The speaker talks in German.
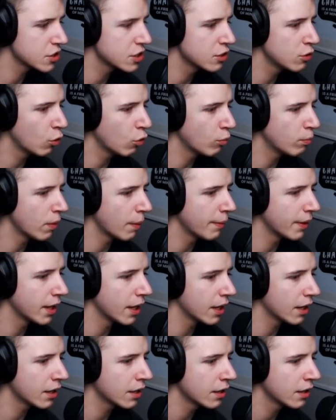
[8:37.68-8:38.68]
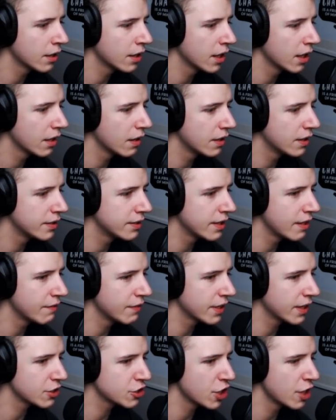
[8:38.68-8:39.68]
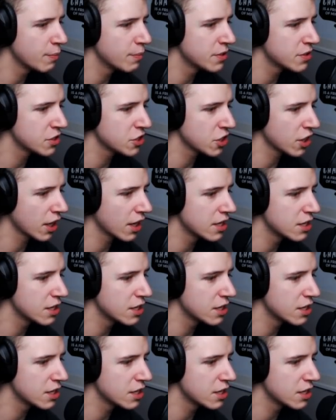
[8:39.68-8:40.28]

Ich gehe oben aber lang. Der Weg erscheint mir sicherer,